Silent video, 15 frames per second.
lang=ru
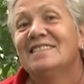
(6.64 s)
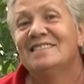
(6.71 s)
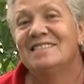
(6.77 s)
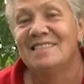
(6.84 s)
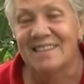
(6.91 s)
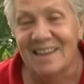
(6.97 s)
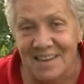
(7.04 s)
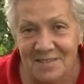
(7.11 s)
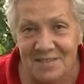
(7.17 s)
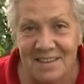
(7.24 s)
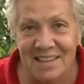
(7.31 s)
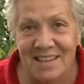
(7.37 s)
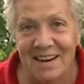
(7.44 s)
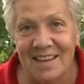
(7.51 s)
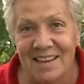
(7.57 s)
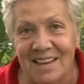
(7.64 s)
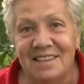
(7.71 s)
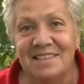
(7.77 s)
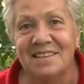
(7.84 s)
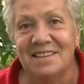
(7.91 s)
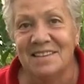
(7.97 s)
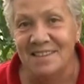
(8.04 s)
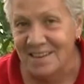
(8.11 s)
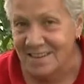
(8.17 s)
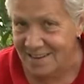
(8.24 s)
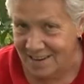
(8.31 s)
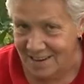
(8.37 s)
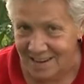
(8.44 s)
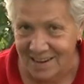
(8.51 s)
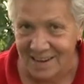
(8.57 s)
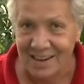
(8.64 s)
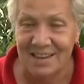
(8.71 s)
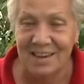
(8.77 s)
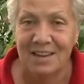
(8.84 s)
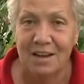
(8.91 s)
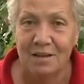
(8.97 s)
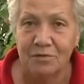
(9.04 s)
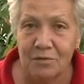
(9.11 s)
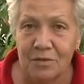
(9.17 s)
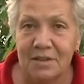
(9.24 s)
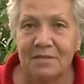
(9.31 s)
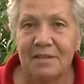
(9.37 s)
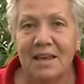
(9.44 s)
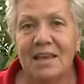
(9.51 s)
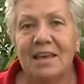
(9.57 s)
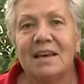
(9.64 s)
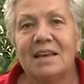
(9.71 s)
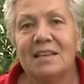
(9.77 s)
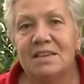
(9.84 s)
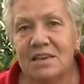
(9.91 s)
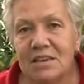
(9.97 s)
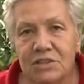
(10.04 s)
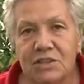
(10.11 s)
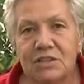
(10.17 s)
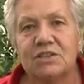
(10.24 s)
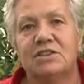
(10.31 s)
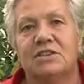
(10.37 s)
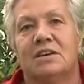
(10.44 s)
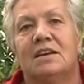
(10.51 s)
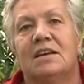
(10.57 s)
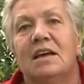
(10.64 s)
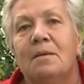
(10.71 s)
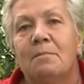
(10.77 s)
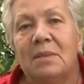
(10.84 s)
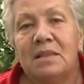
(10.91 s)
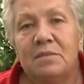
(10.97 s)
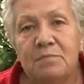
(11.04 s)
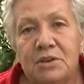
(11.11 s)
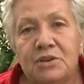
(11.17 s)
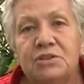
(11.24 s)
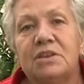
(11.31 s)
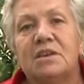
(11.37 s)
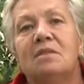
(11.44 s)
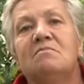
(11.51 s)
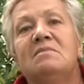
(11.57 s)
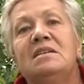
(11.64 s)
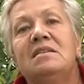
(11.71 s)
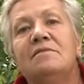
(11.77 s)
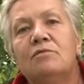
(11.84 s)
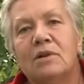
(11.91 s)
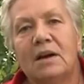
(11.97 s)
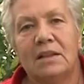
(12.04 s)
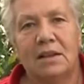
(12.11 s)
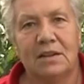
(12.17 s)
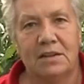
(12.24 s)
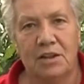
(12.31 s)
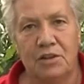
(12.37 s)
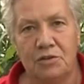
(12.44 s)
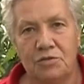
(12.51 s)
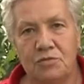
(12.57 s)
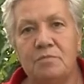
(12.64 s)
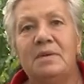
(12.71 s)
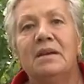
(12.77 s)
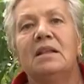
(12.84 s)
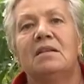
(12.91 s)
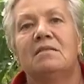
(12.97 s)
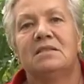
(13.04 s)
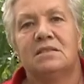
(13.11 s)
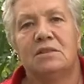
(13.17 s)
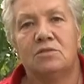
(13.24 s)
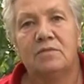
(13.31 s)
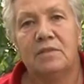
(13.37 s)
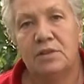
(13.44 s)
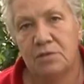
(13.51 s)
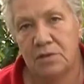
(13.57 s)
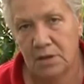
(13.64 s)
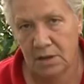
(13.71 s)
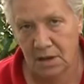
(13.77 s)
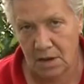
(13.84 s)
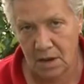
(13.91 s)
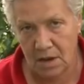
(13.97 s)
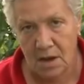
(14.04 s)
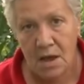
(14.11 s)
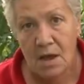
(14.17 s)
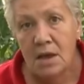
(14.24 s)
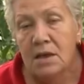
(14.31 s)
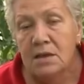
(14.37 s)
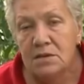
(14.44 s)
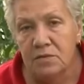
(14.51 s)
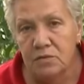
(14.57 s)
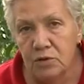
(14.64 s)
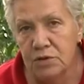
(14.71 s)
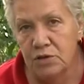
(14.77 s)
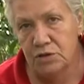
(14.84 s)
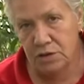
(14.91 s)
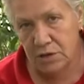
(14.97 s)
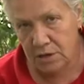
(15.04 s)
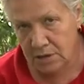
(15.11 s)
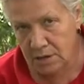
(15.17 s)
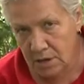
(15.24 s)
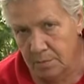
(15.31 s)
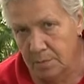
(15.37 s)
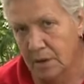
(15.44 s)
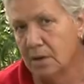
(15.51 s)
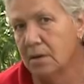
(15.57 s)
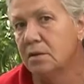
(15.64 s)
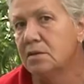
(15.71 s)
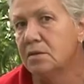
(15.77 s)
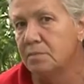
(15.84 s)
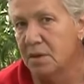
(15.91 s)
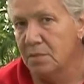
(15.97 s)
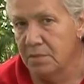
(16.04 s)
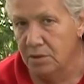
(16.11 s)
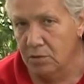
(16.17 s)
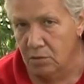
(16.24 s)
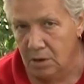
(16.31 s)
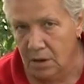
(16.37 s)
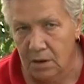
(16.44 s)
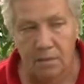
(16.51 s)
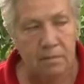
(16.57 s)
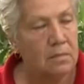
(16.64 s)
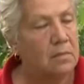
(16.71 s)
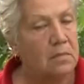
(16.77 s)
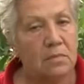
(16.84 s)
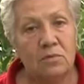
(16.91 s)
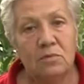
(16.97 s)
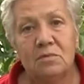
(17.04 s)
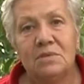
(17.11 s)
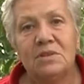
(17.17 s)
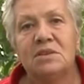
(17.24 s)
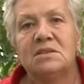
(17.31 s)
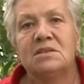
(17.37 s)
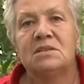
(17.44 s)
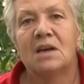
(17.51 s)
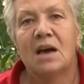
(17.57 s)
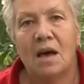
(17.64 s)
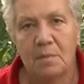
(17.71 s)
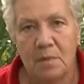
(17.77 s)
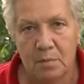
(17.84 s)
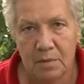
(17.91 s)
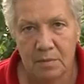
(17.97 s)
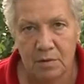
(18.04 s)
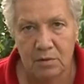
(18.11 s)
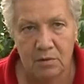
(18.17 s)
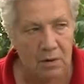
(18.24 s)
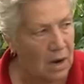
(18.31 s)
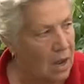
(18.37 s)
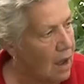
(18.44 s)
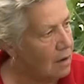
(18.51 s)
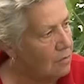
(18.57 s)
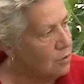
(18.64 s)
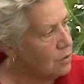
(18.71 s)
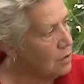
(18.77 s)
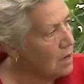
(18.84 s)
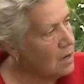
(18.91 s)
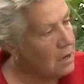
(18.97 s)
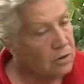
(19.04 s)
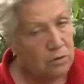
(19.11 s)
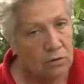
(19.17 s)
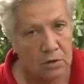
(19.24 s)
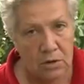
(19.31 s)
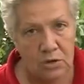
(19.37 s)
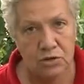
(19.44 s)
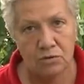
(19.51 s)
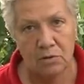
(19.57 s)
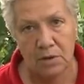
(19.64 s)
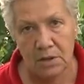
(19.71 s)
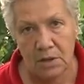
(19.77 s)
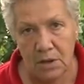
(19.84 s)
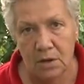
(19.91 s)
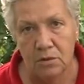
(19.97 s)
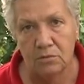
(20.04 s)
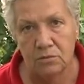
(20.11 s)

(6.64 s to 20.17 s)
Здравствуйте, дорогие телезрители канала Афонтова и, конечно же, подписчики моего канала на YouTube «Голова садовая тетя Таня». Сегодняшняя тема – помидоры. Ну, не сами помидоры, а вот то, что от них